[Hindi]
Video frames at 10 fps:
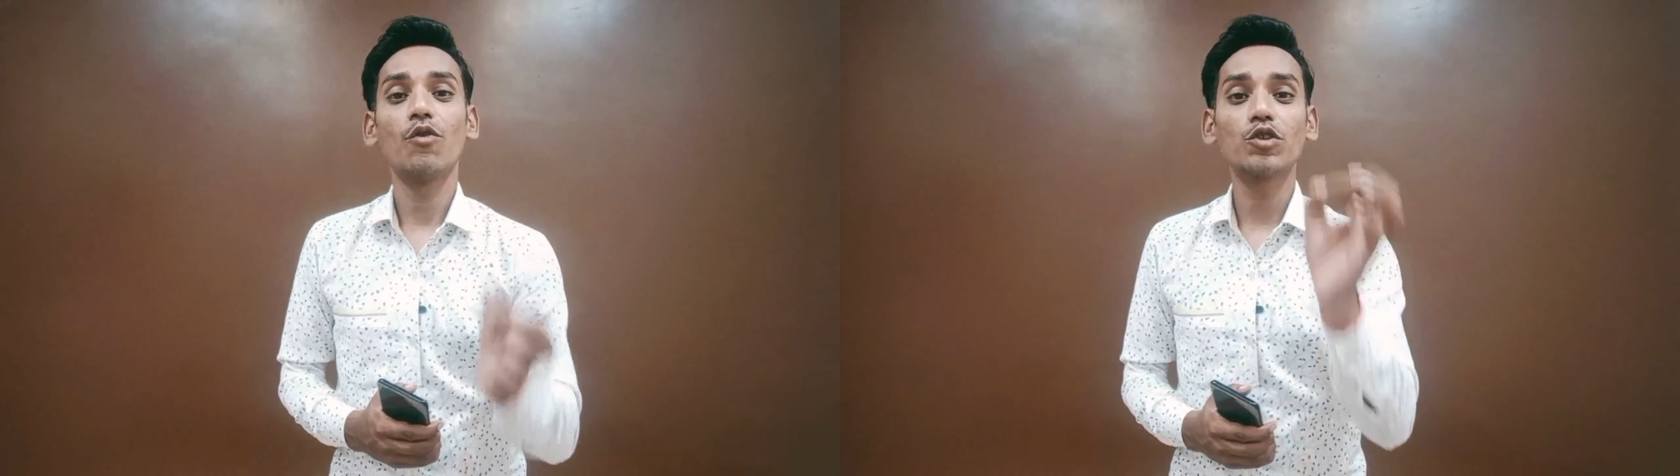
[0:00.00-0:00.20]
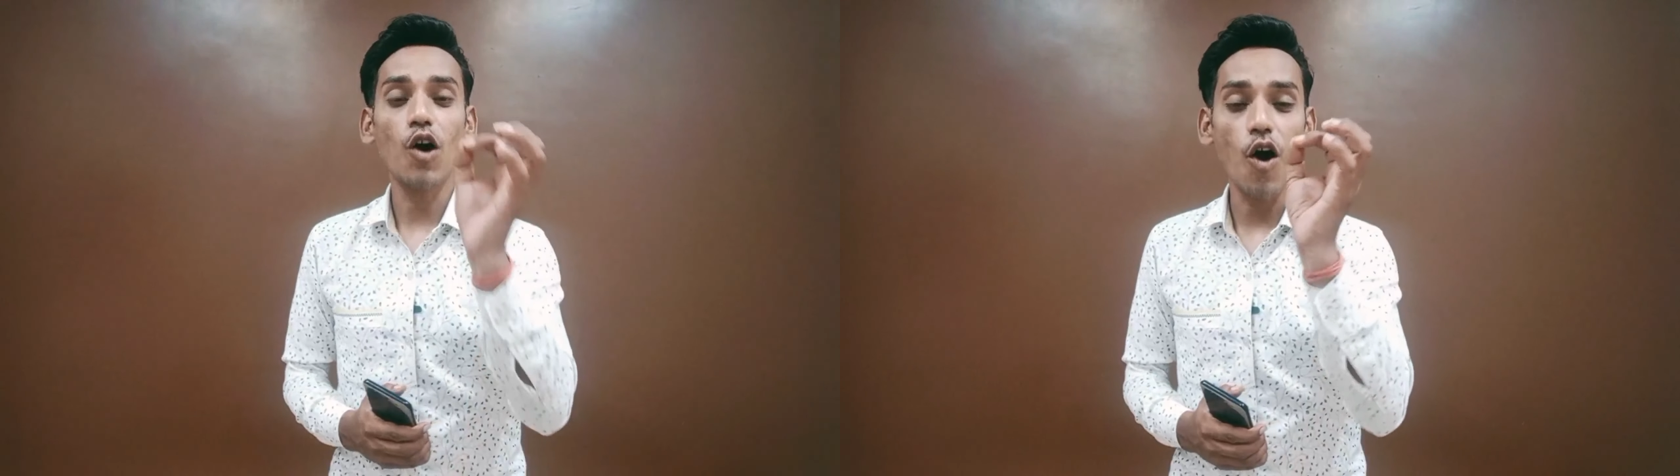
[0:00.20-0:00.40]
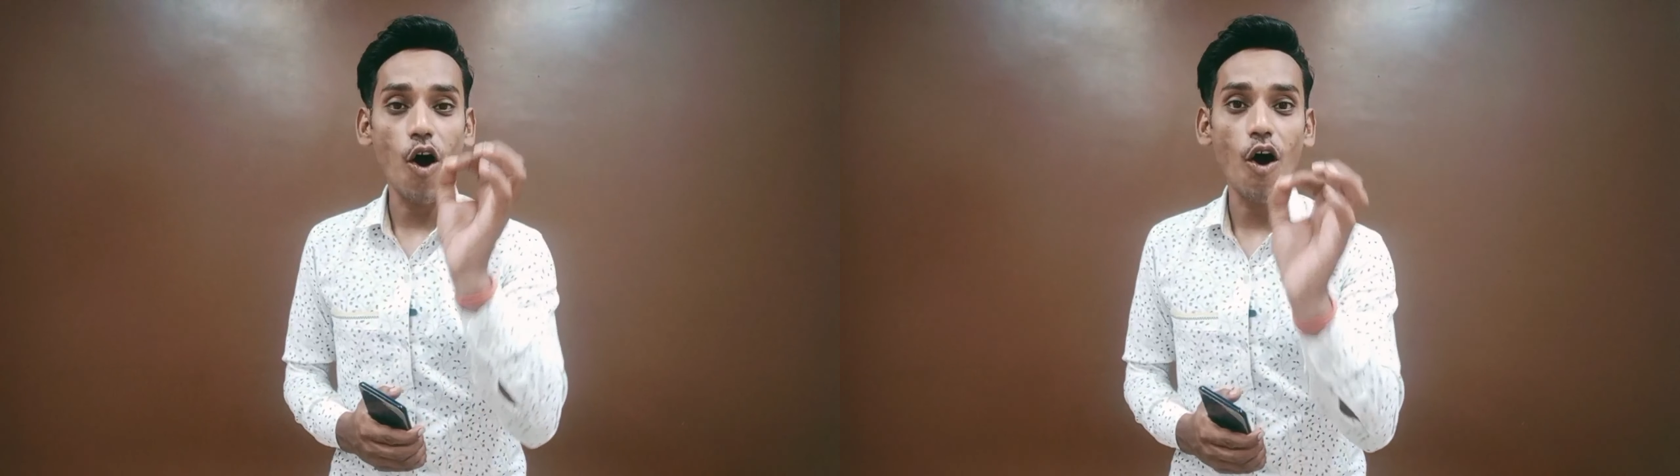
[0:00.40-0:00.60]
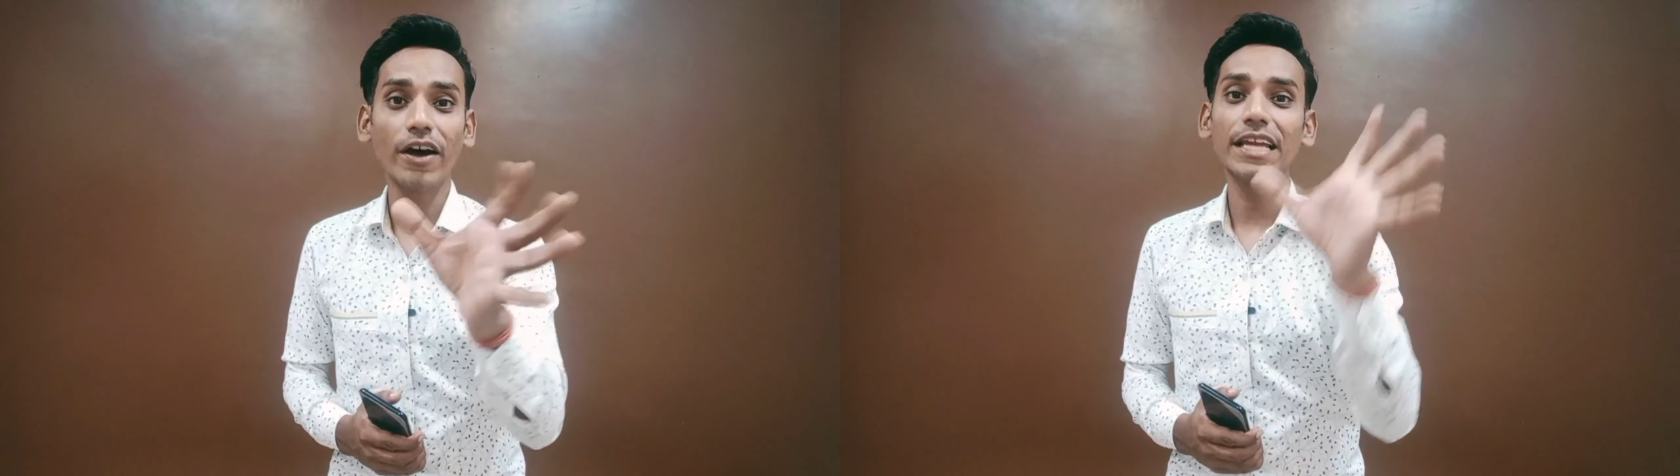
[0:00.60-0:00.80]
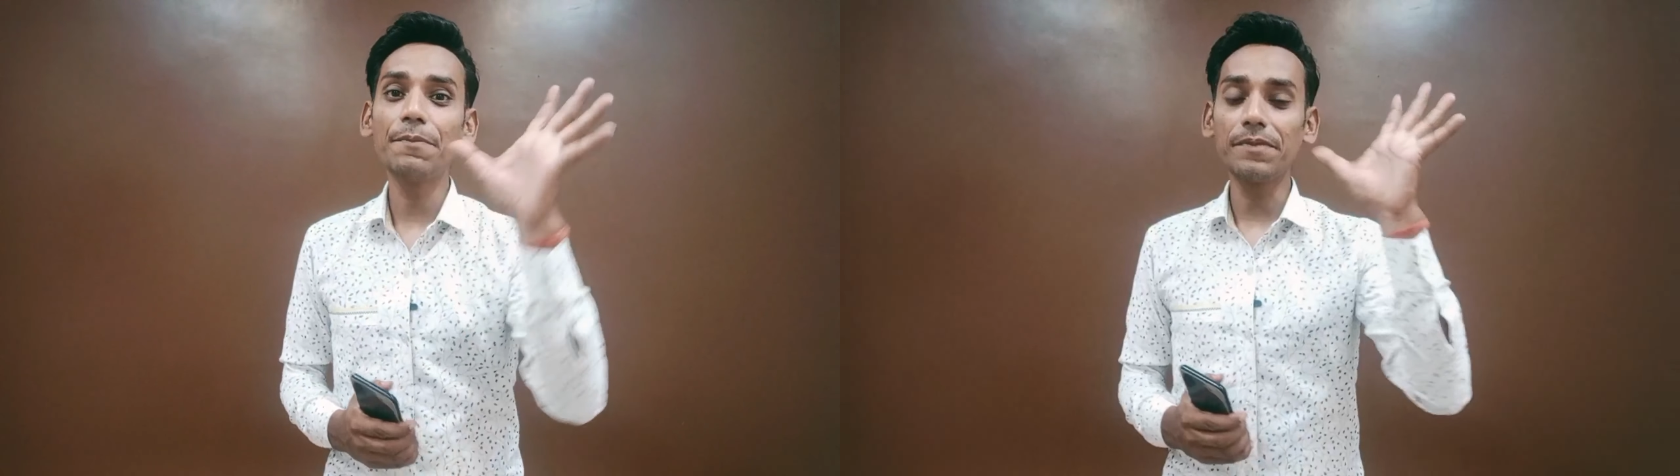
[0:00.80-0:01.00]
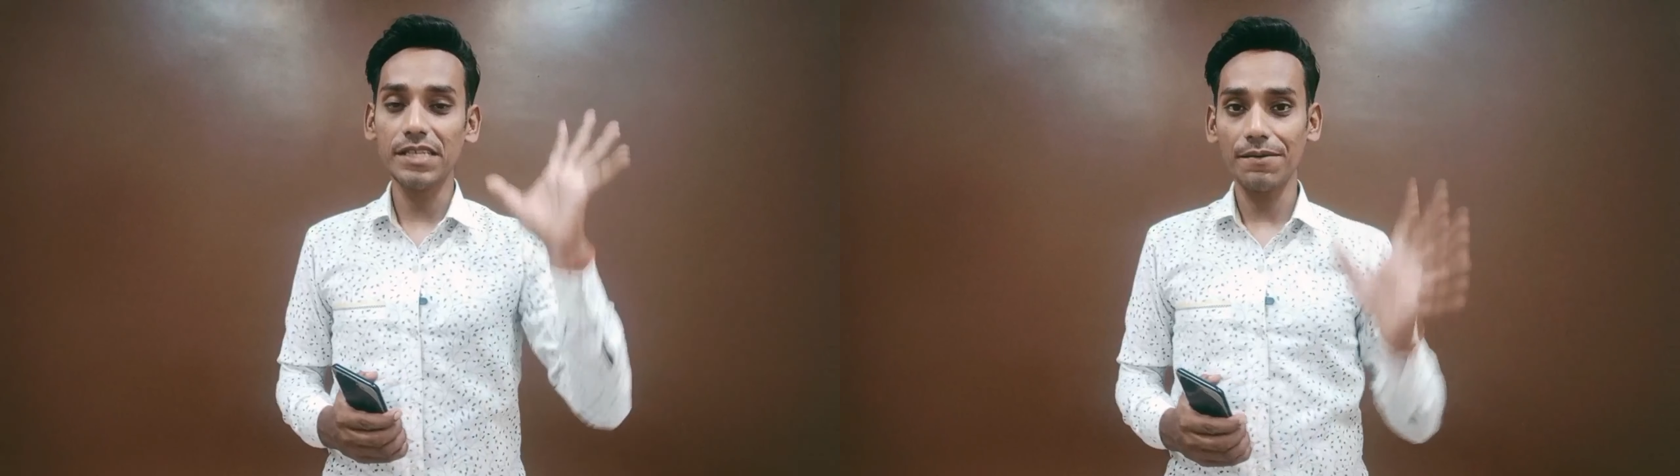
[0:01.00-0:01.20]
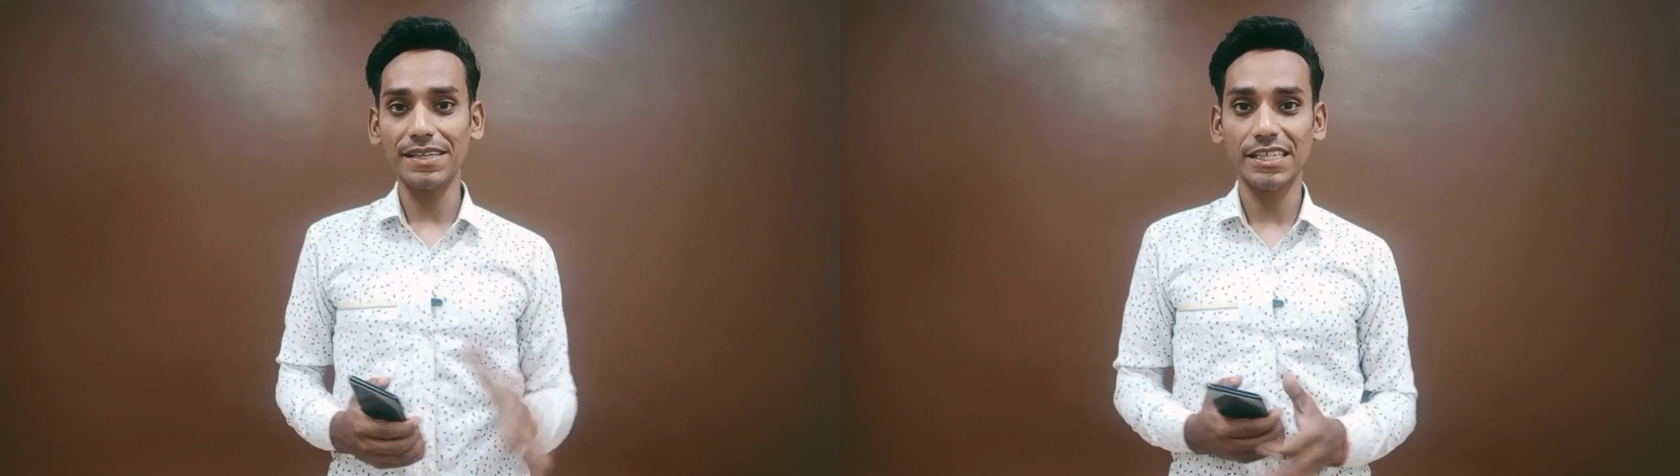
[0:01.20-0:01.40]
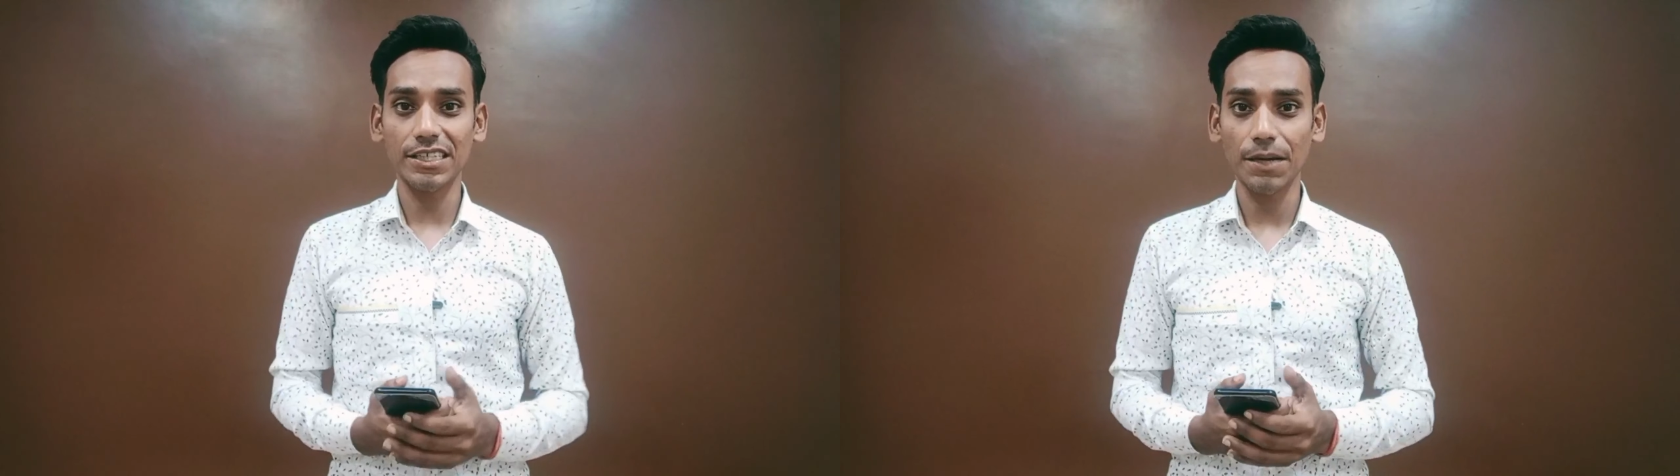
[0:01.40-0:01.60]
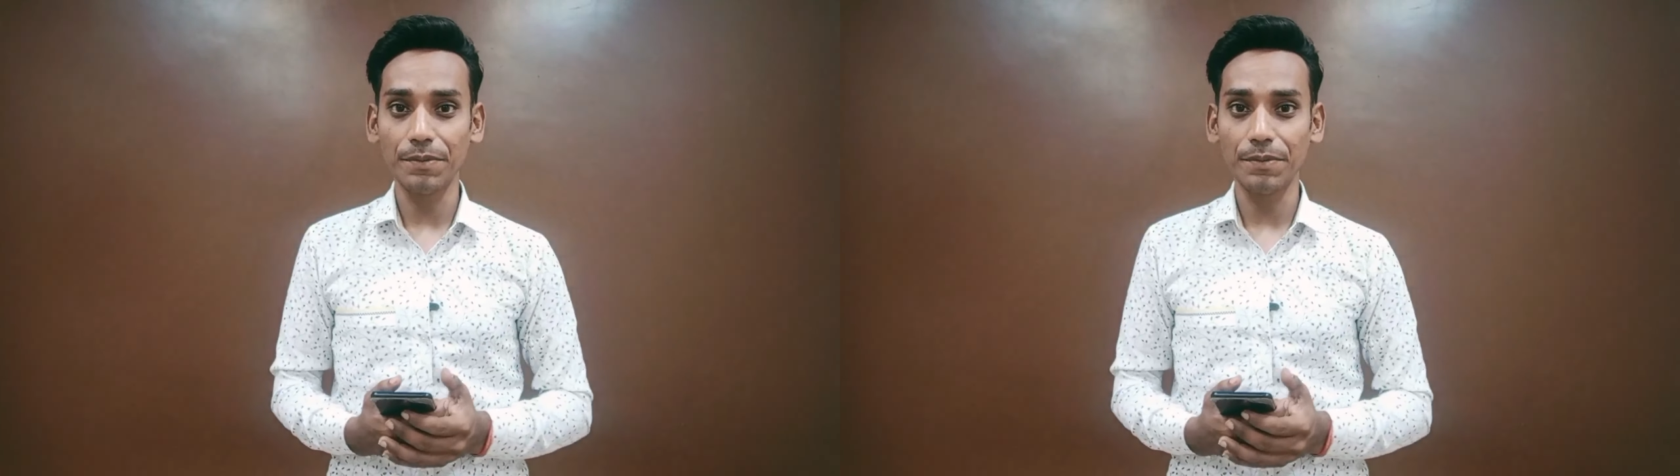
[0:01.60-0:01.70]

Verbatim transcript: वो तो और ही जबरदस्त